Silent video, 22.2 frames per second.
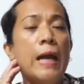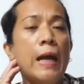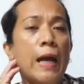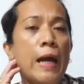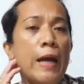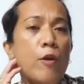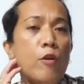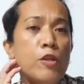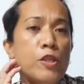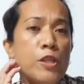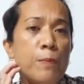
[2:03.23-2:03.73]

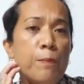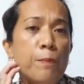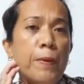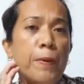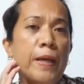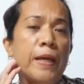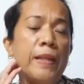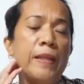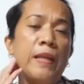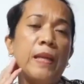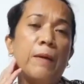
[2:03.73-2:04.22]
Ngayon,
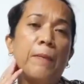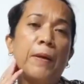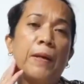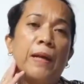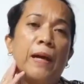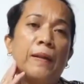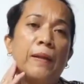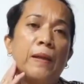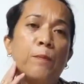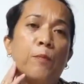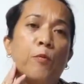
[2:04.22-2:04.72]
syempre, hindi naman
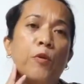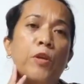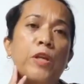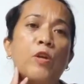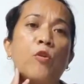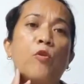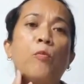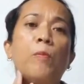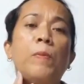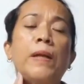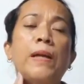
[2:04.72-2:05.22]
natin pwede
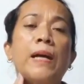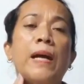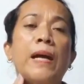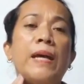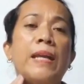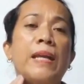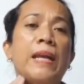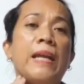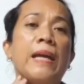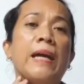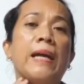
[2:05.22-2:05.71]

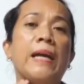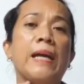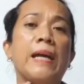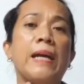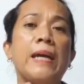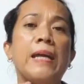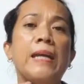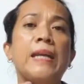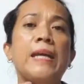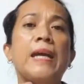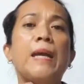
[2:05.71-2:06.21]
obligahin, eh,
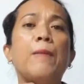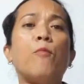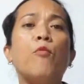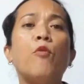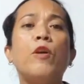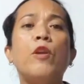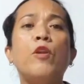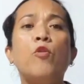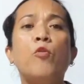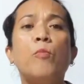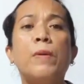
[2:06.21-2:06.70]
hindi yan
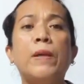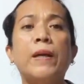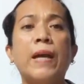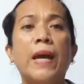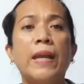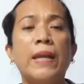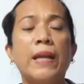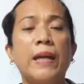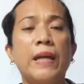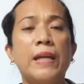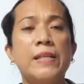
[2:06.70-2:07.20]
pwede
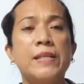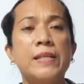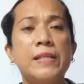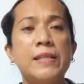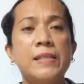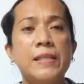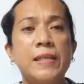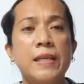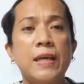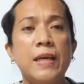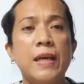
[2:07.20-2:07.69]
obligahin ng
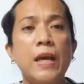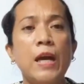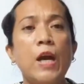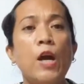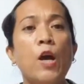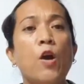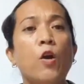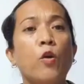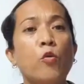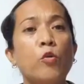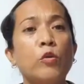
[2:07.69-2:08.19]
agency
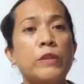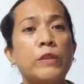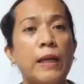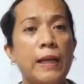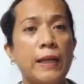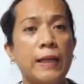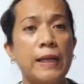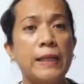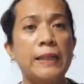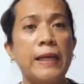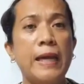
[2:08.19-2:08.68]
kung
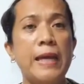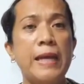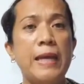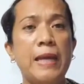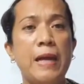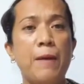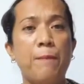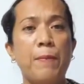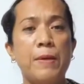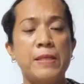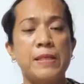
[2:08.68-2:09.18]
talagang
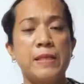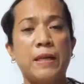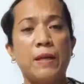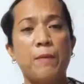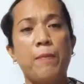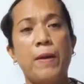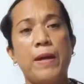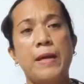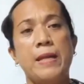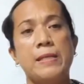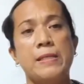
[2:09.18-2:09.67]
nahihirapan si
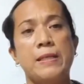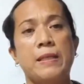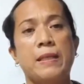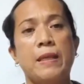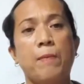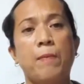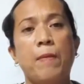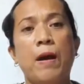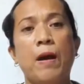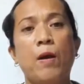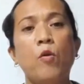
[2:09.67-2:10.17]
kabayan sa
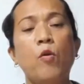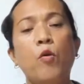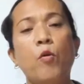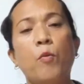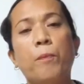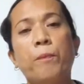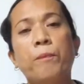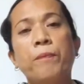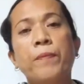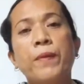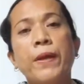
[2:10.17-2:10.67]
trabaho.
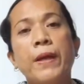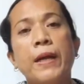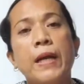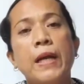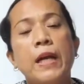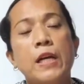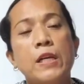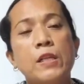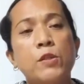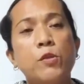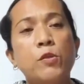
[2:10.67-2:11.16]

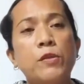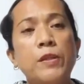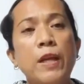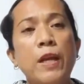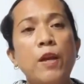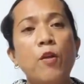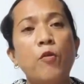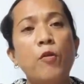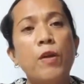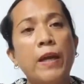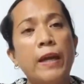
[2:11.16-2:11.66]
So,
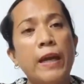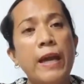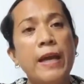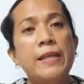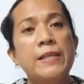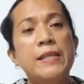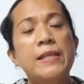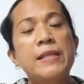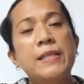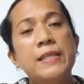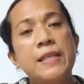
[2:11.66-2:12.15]
tinanong ng
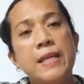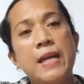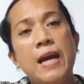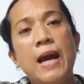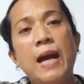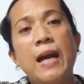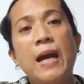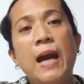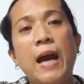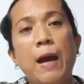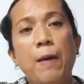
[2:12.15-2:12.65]
agency
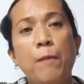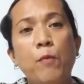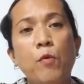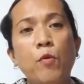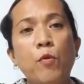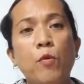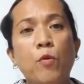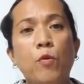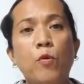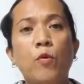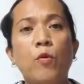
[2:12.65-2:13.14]
ang
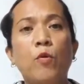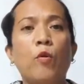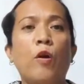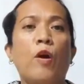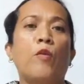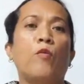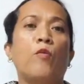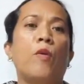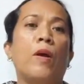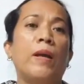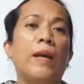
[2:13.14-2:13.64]
amo
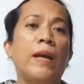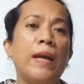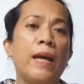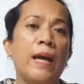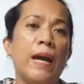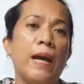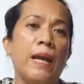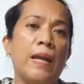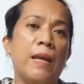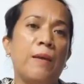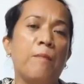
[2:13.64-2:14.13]
kung ano ang
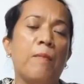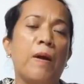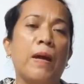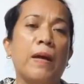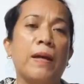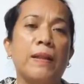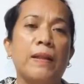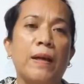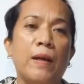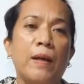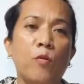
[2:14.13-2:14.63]
nangyari,
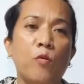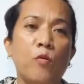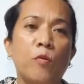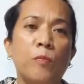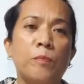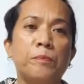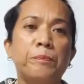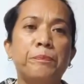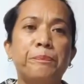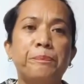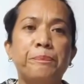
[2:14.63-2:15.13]
bakit
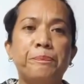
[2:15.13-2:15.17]
ganon.